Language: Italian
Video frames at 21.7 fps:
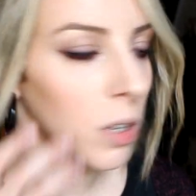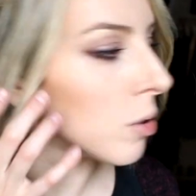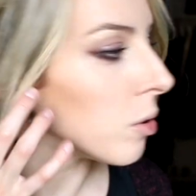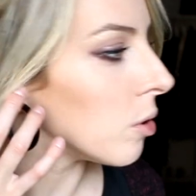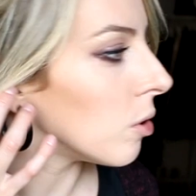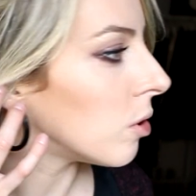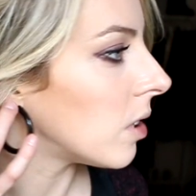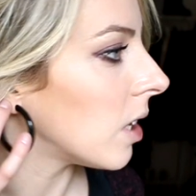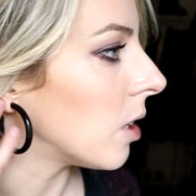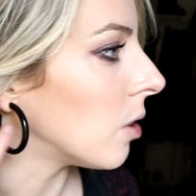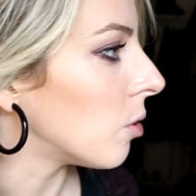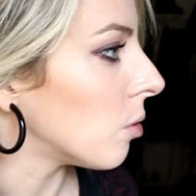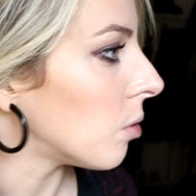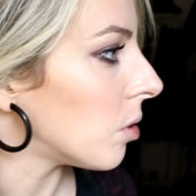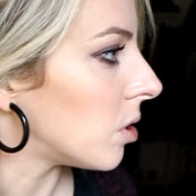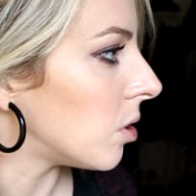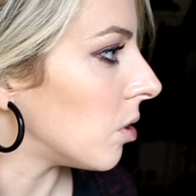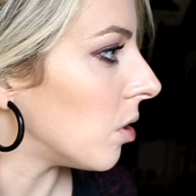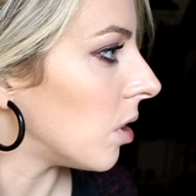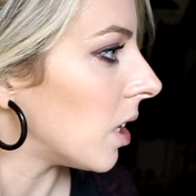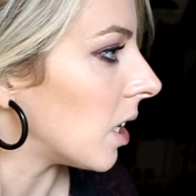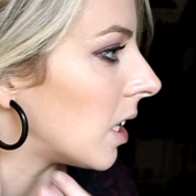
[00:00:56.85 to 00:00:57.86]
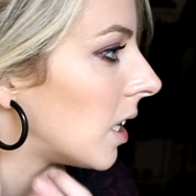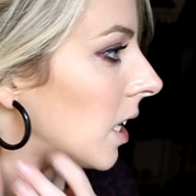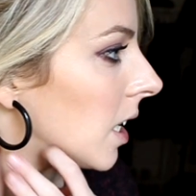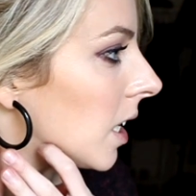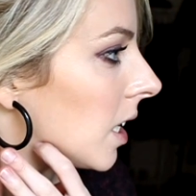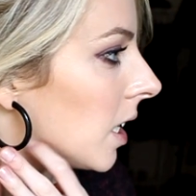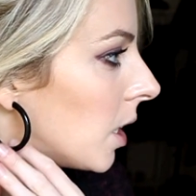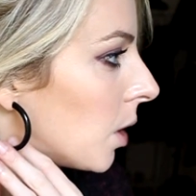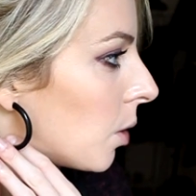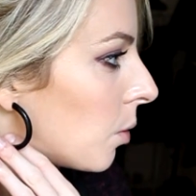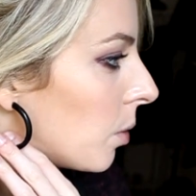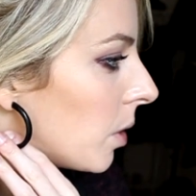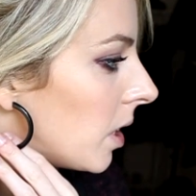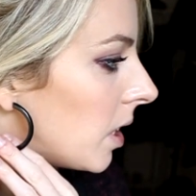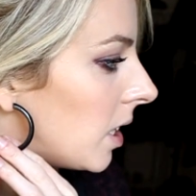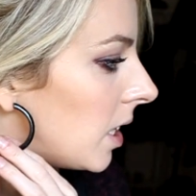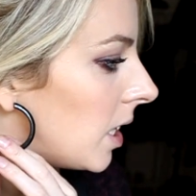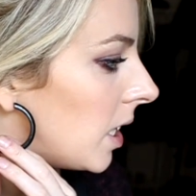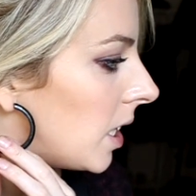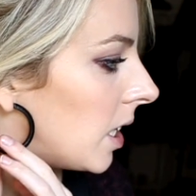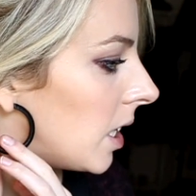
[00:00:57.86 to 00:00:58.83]
ho soltanto questi orecchini
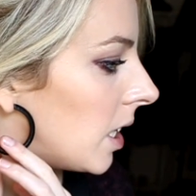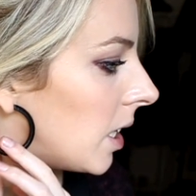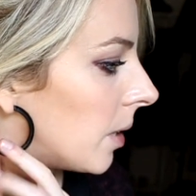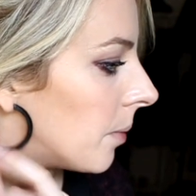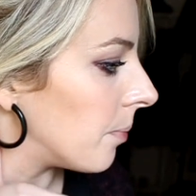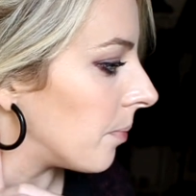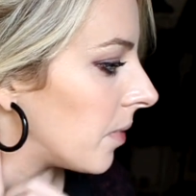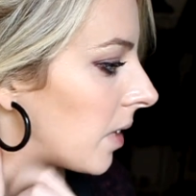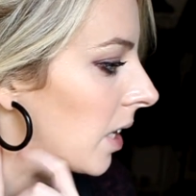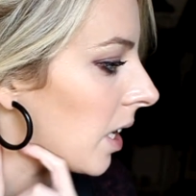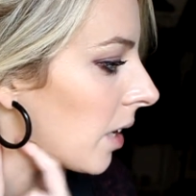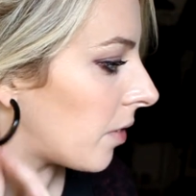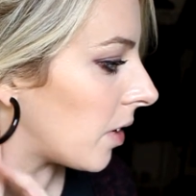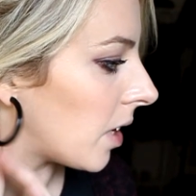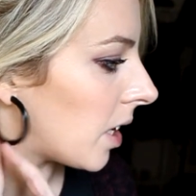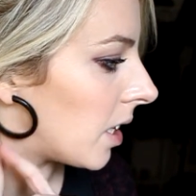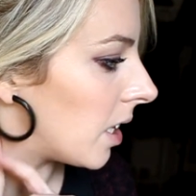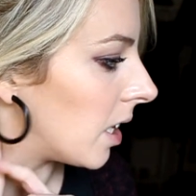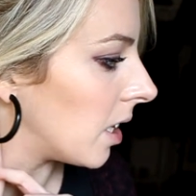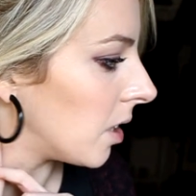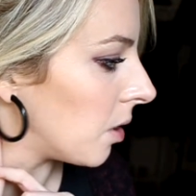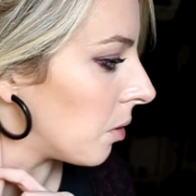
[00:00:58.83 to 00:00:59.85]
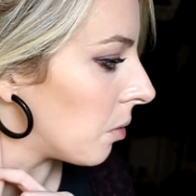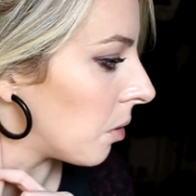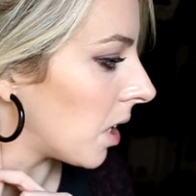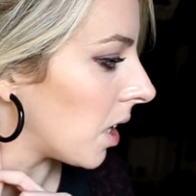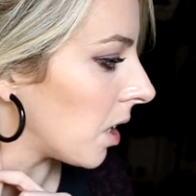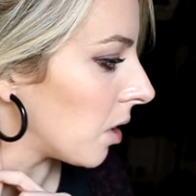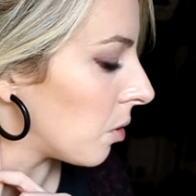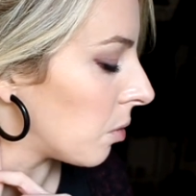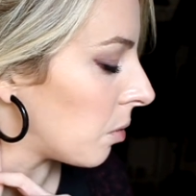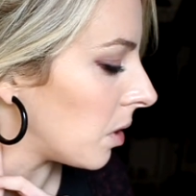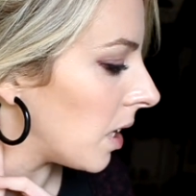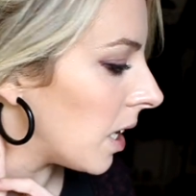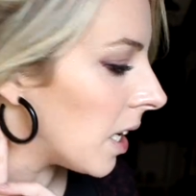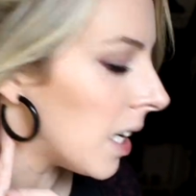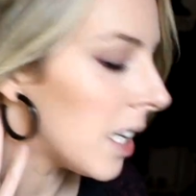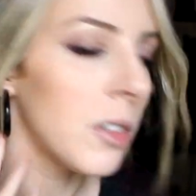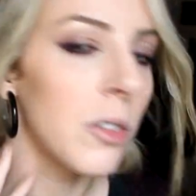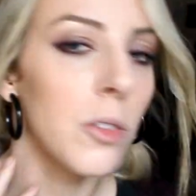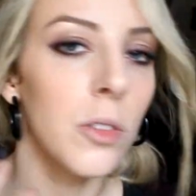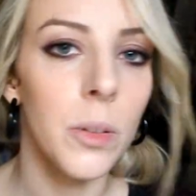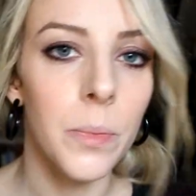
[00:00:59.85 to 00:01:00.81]
qui di, della fiera dell'antiquariato qui
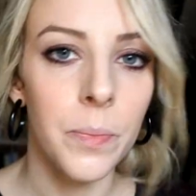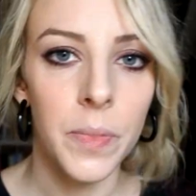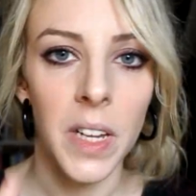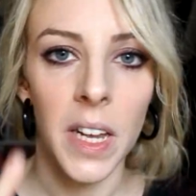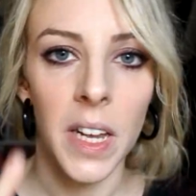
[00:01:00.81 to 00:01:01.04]
d'Arezzo,